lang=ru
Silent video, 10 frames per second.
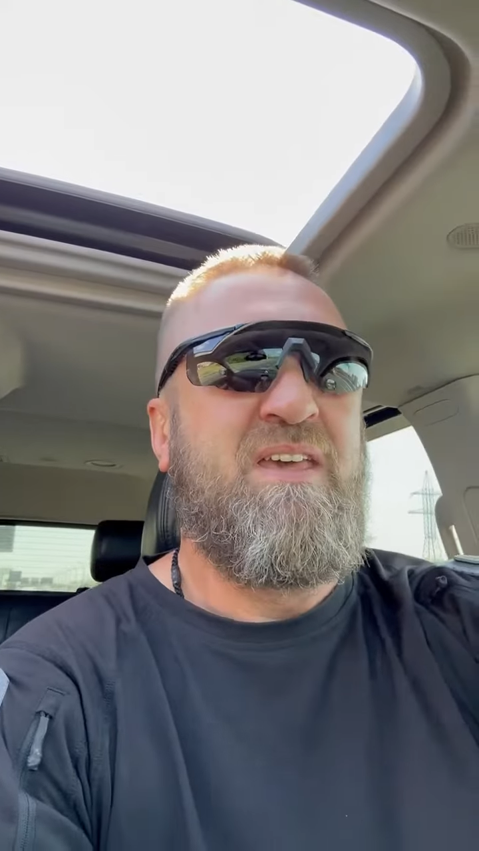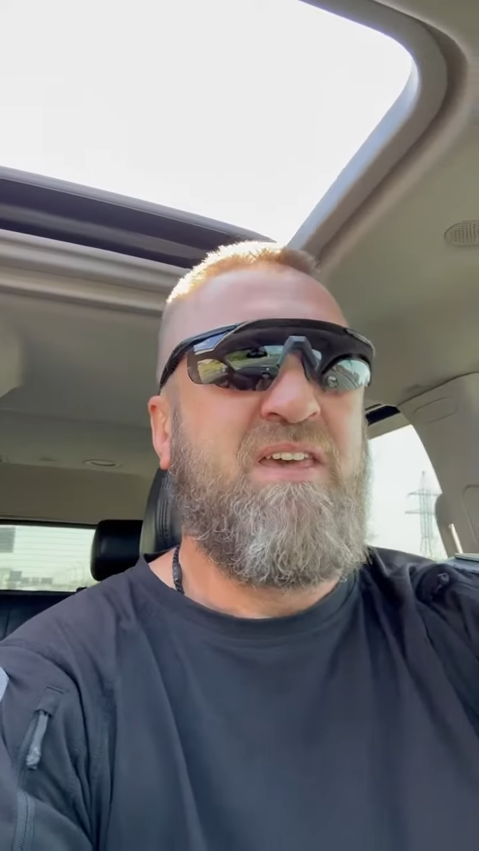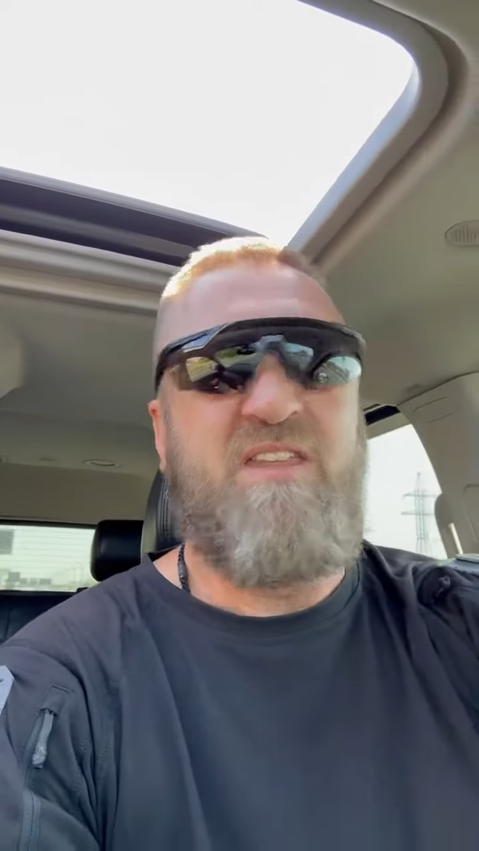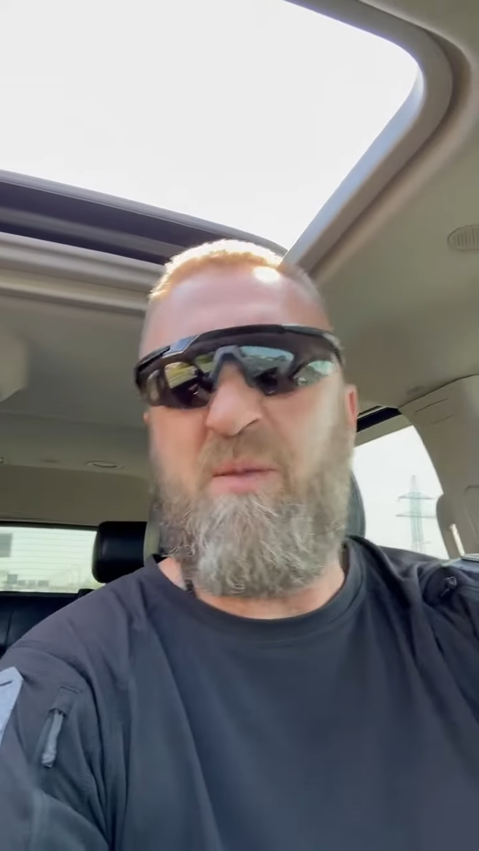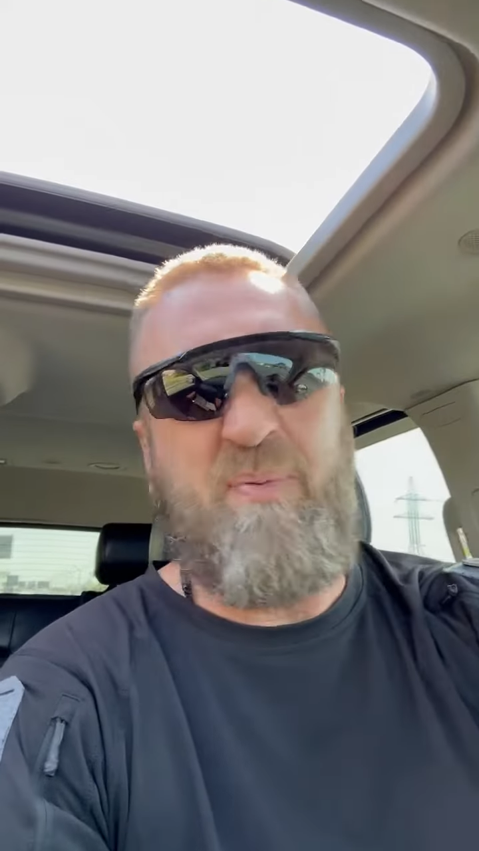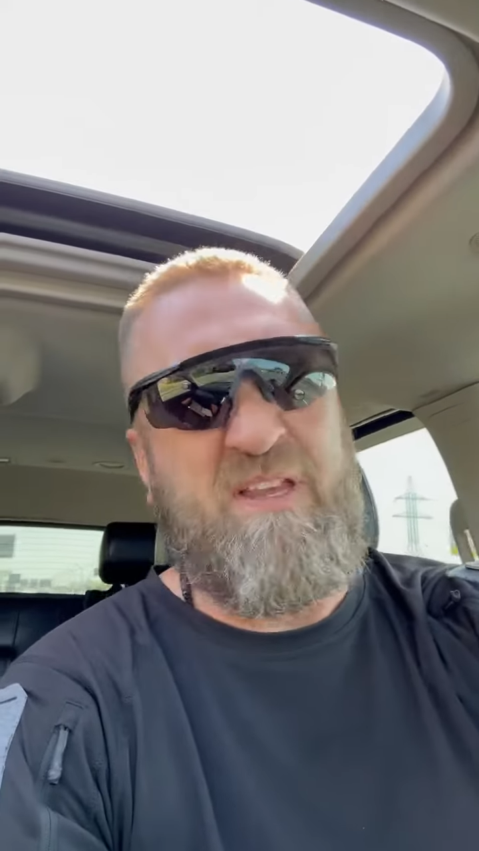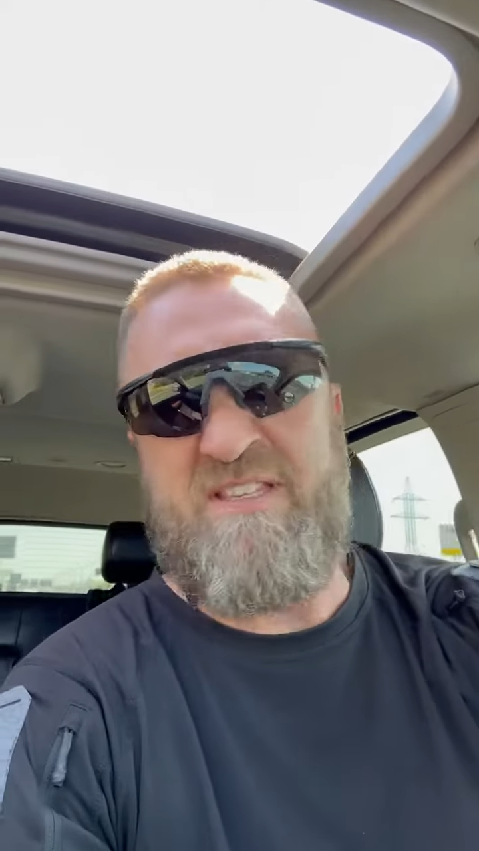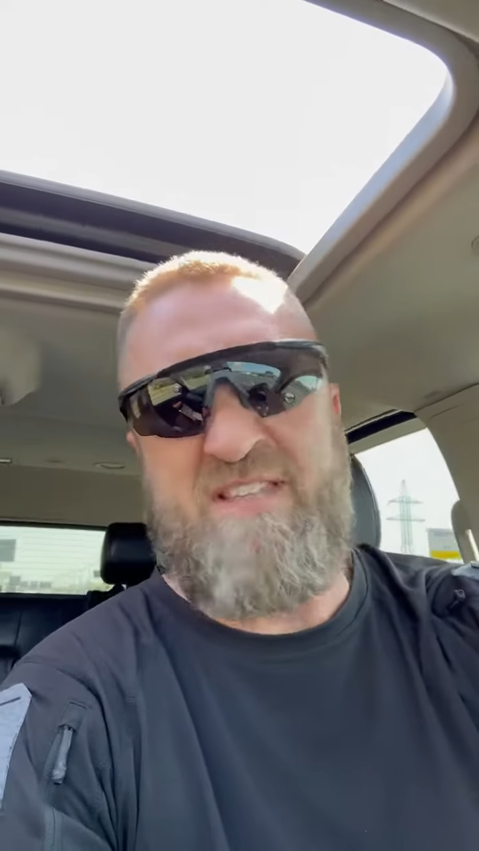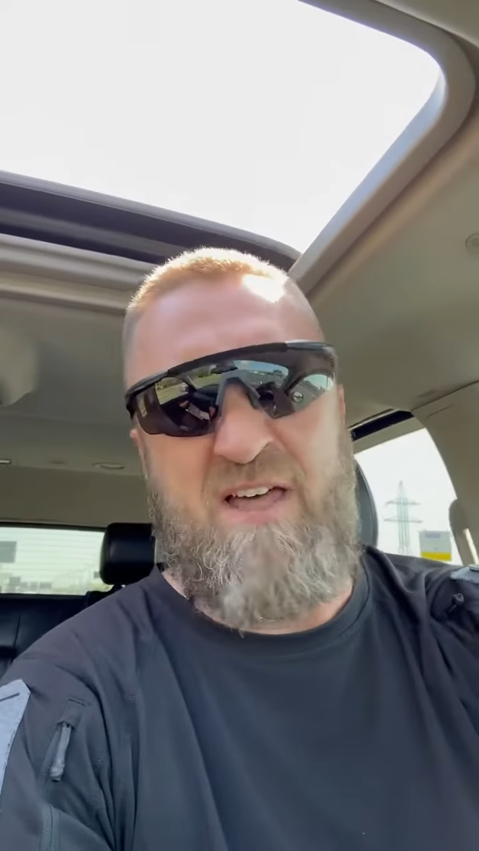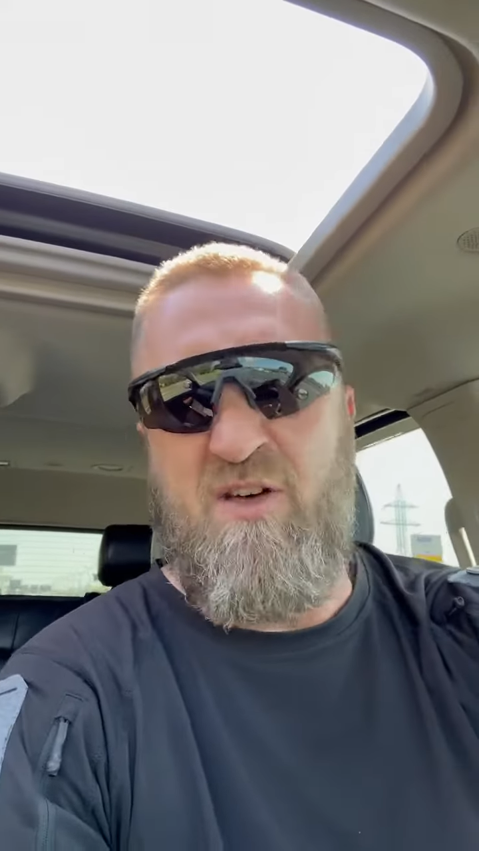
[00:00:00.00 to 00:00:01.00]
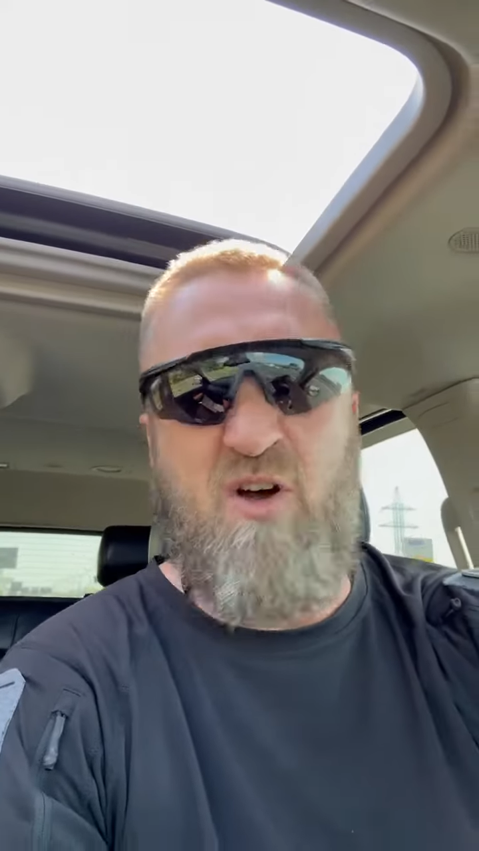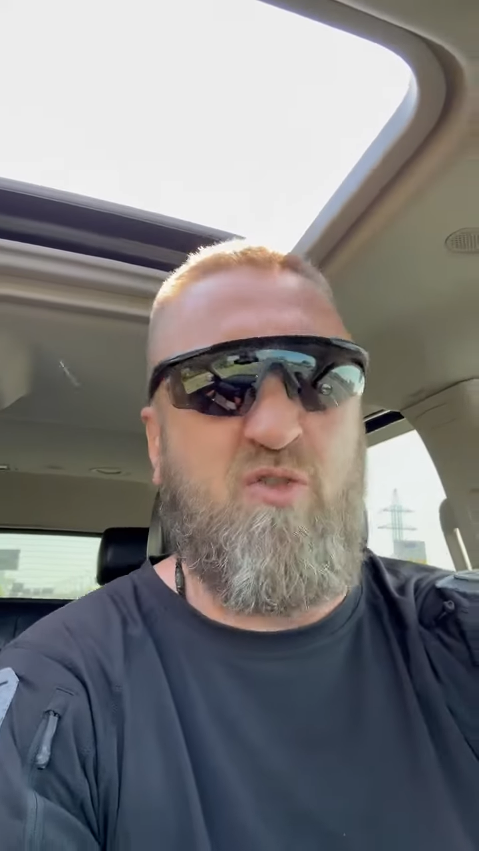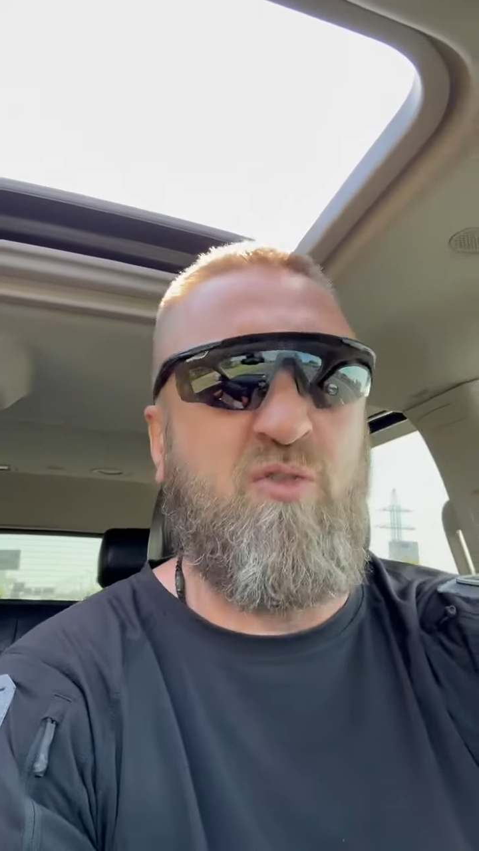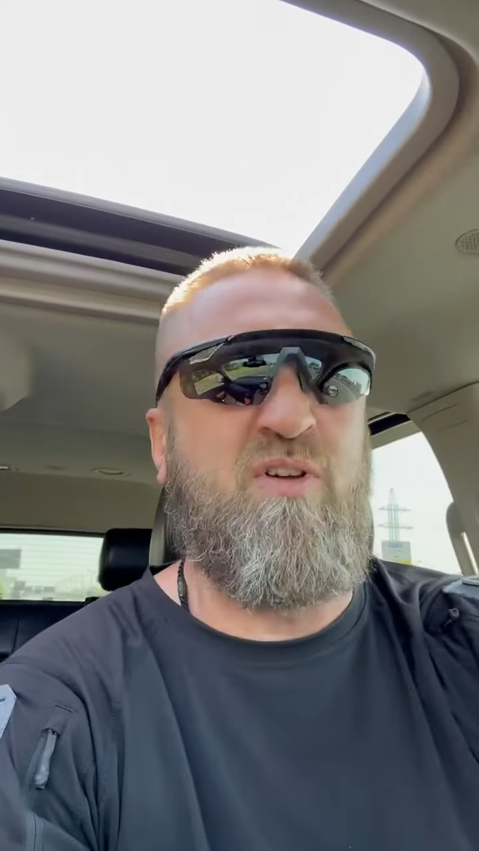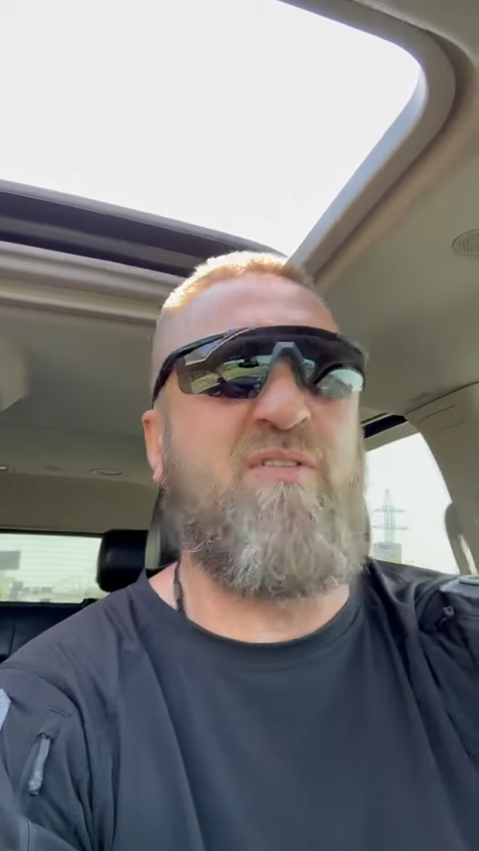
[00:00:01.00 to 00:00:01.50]
И не перестану
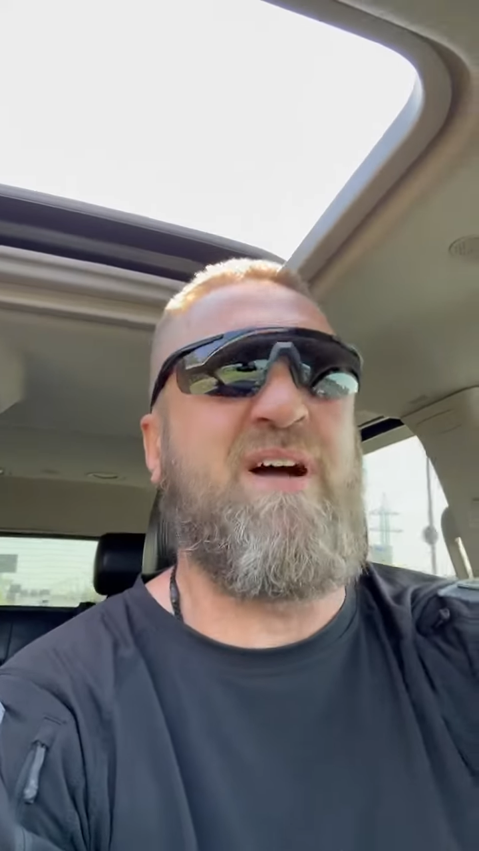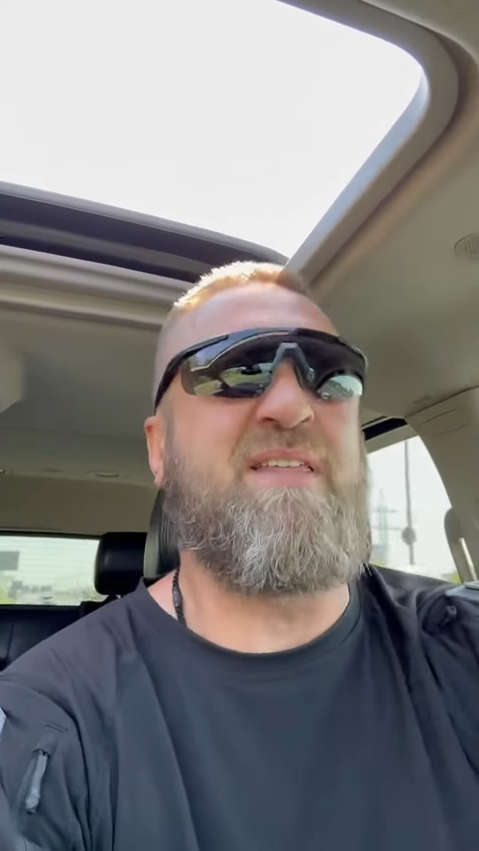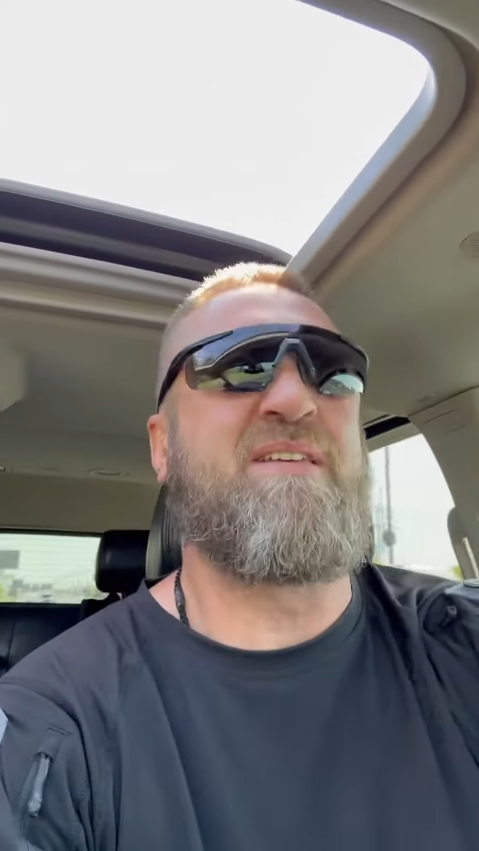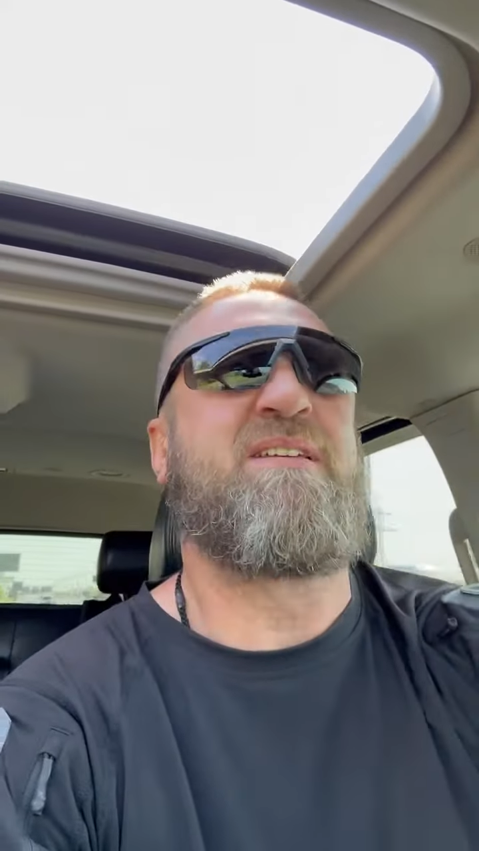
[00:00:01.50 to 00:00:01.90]
охуевать.